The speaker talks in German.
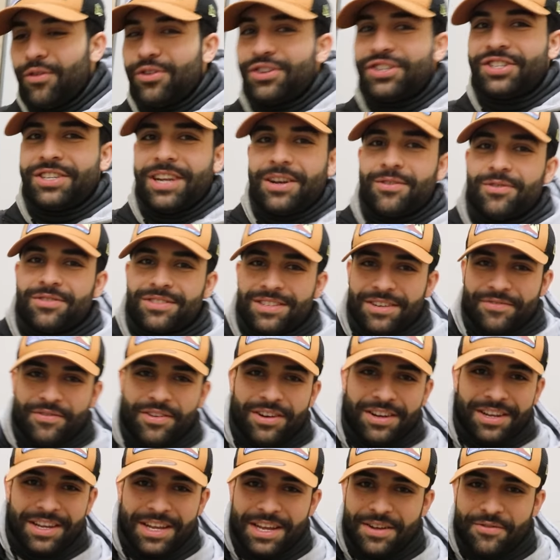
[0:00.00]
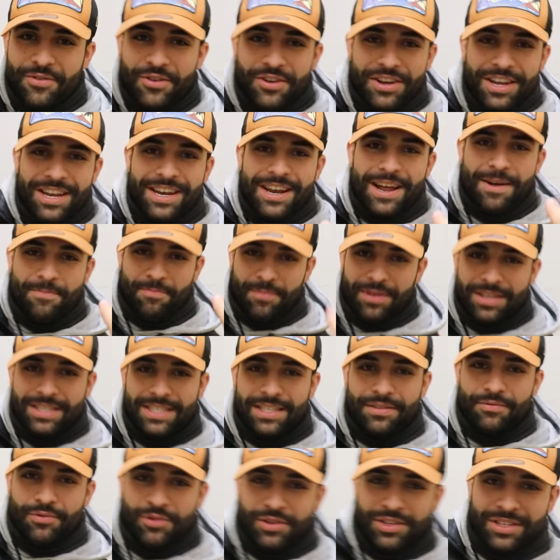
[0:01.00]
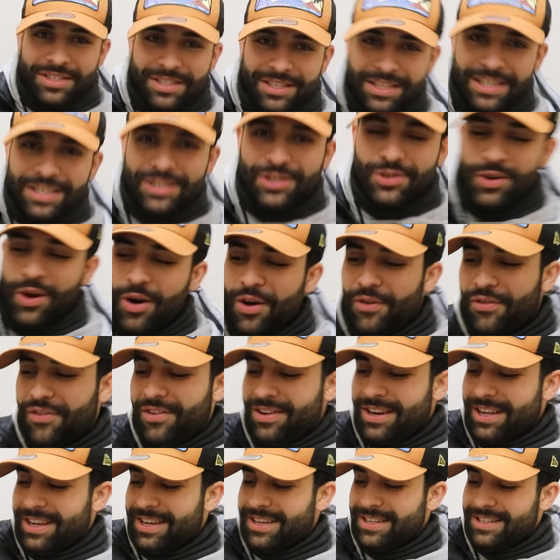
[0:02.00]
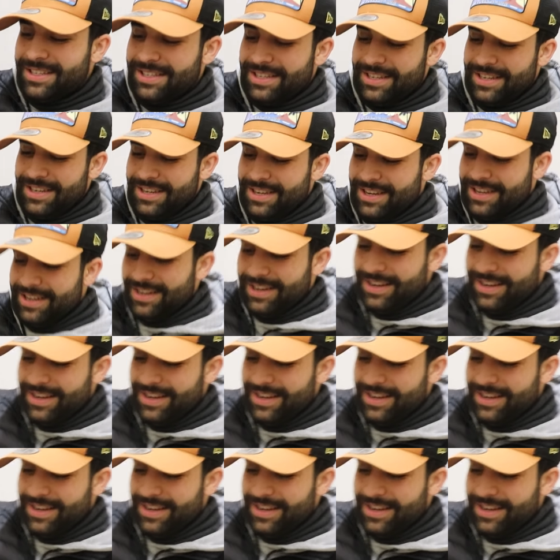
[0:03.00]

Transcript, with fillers: und stellen uns einfach irgendwo hin, am besten, wo es nicht so auffällig ist. Ja,